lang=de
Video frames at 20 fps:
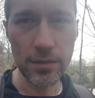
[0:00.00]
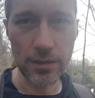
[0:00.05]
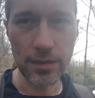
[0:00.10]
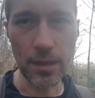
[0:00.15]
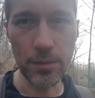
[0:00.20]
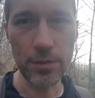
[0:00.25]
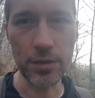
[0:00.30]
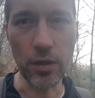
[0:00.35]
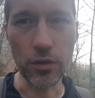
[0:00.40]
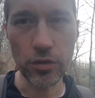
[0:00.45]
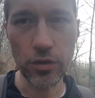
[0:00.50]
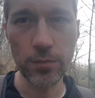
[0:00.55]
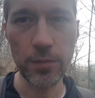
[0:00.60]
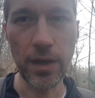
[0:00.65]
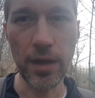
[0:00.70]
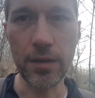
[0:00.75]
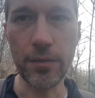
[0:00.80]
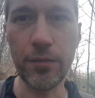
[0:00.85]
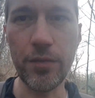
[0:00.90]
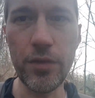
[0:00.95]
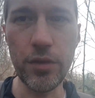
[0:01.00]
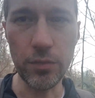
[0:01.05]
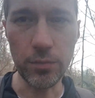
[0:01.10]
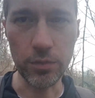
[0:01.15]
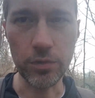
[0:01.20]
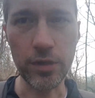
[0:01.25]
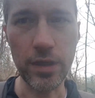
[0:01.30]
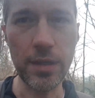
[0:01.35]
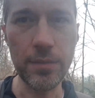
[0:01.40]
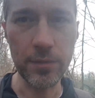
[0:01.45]
Das habe ich auch schon mal in einem Video
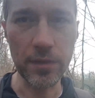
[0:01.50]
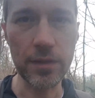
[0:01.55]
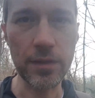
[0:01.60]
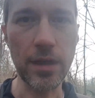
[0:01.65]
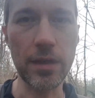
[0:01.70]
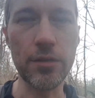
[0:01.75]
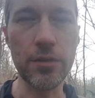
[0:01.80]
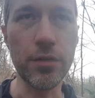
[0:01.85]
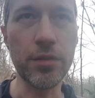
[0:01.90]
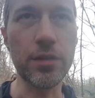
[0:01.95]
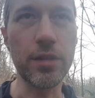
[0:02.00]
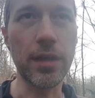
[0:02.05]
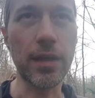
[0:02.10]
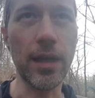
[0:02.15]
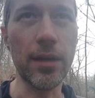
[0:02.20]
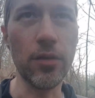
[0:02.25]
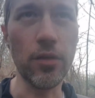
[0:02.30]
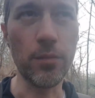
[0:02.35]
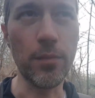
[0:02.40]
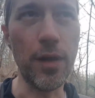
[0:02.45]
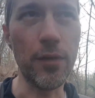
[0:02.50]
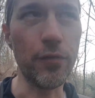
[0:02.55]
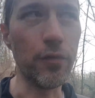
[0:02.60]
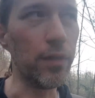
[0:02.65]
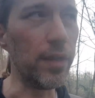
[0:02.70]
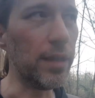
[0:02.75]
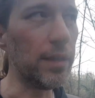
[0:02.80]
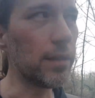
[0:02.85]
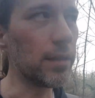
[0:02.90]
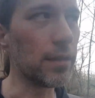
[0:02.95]
beschrieben. Das kann ich euch da gerne nochmal
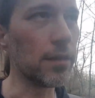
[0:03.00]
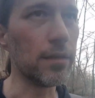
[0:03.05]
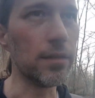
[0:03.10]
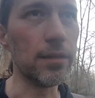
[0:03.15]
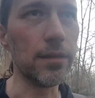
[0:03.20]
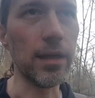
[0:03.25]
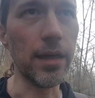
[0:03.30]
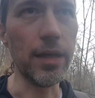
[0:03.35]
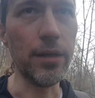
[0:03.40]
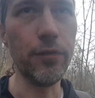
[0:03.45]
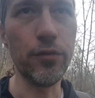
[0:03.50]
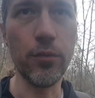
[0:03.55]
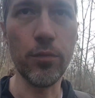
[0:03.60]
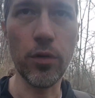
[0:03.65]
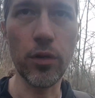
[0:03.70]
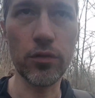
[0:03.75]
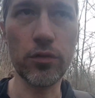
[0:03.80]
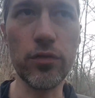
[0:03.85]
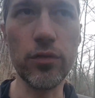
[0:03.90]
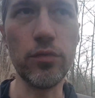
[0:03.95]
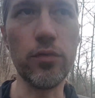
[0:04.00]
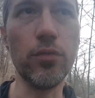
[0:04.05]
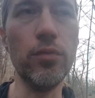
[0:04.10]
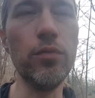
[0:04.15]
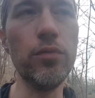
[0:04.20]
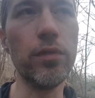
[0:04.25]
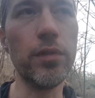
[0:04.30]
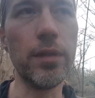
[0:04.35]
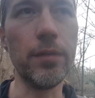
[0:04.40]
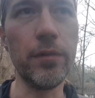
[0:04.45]
verlinken in der Infobox und
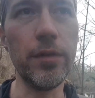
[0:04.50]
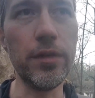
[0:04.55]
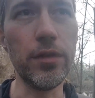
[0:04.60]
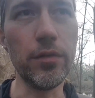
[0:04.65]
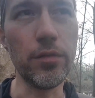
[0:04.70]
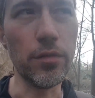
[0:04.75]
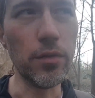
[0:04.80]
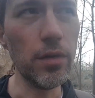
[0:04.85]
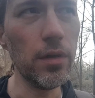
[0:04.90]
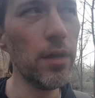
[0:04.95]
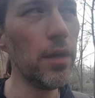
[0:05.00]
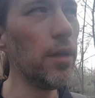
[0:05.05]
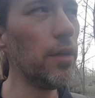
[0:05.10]
unter dem Video,